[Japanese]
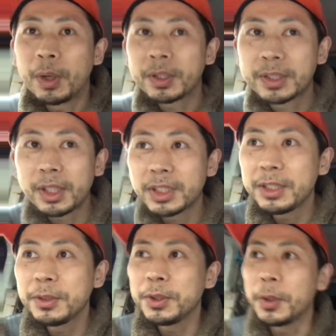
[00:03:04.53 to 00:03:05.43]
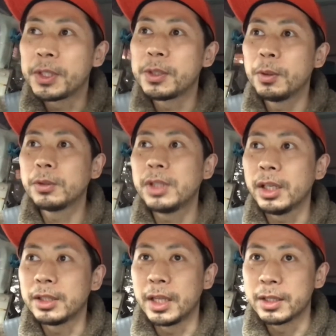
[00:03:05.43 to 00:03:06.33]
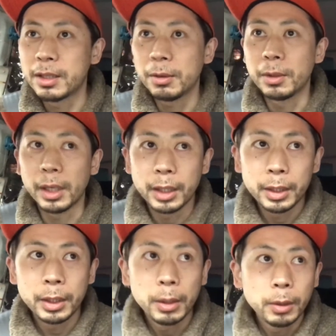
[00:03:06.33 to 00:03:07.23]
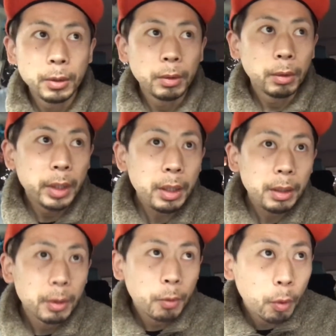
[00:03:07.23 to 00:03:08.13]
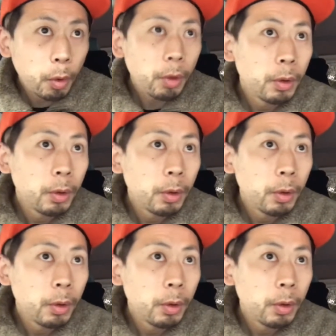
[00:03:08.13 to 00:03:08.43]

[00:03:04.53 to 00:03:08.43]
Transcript: 熱田神宮よりすごくないですかこれえここ